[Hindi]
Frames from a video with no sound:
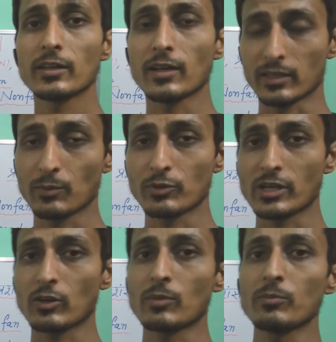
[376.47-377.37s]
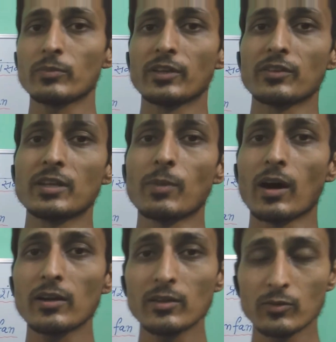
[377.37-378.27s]
खत्म हो जाएगा और हम इजिली
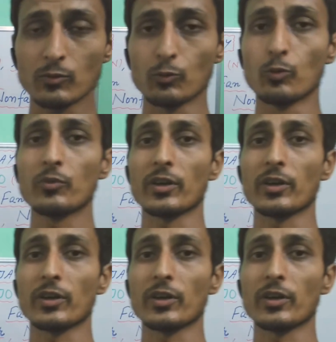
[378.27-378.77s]
बाहर घूम